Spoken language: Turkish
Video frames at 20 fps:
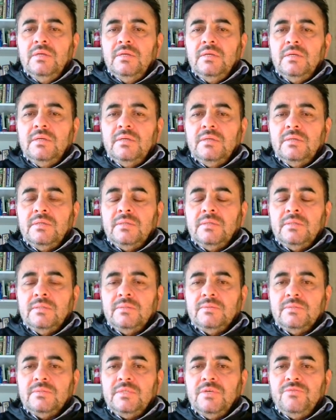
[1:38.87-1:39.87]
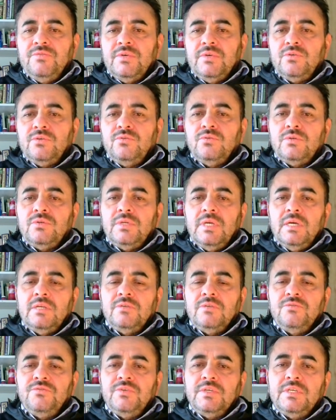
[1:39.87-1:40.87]
E, tefekkür
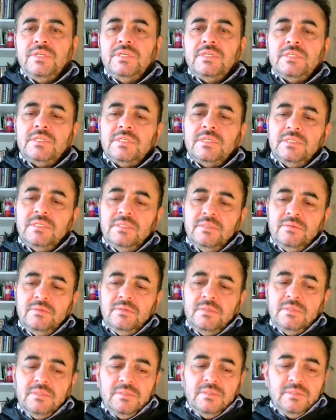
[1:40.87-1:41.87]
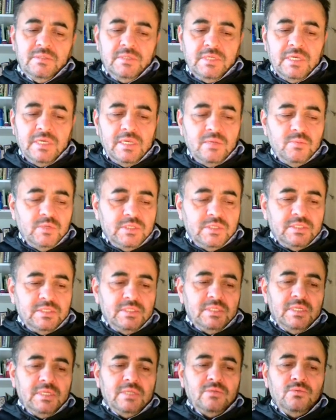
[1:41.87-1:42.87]
yani fikir e,
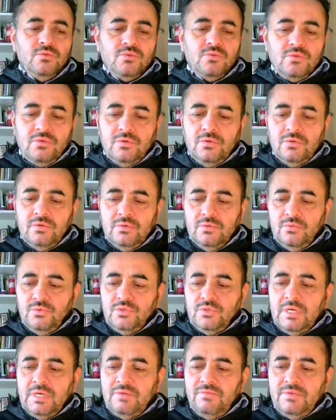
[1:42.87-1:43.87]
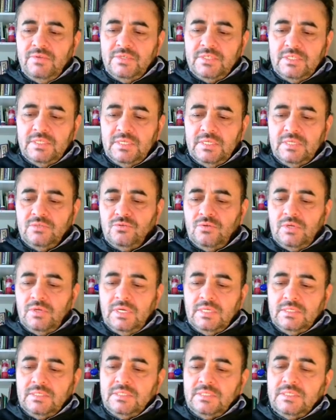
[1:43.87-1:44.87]
kelimesinden, üçlü, üç harflisinden,
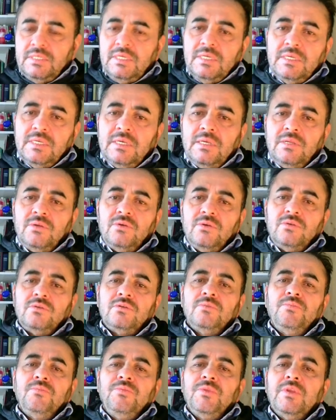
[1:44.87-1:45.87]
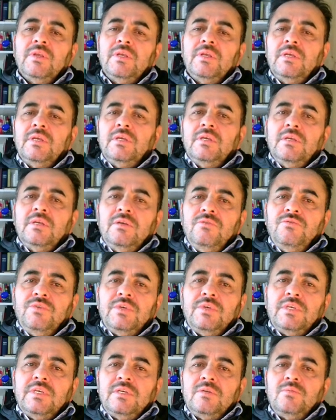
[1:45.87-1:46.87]
sülasisinden geliyor.
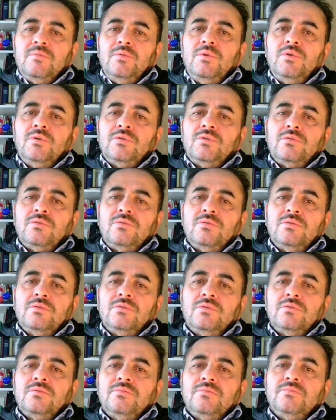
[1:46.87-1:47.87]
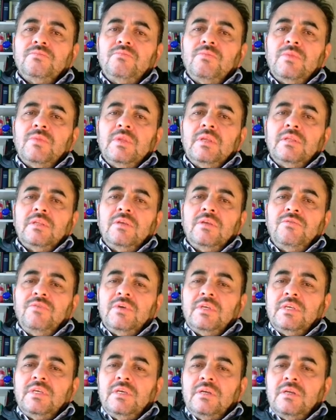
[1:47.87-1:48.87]
Fikir biliyorsunuz,
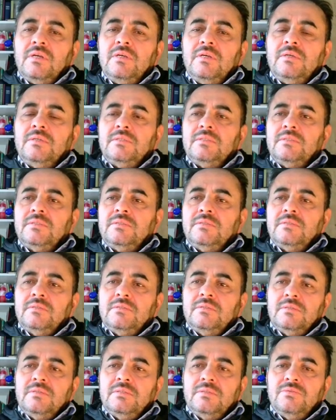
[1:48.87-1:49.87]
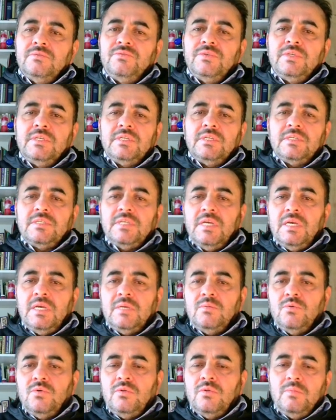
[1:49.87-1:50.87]
tefekkara fikir
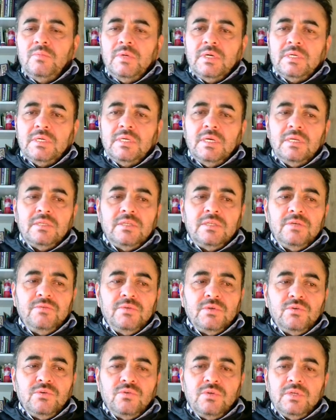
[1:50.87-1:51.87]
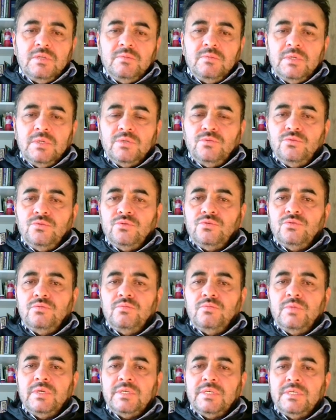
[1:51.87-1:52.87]
sahibi olmak, yani tefekkür etmek,
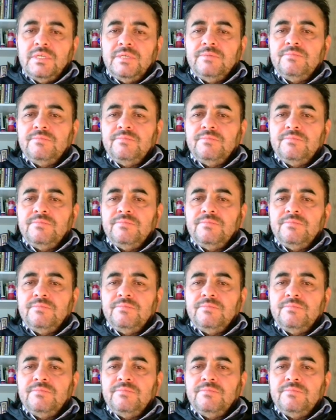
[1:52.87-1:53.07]
düşünmek.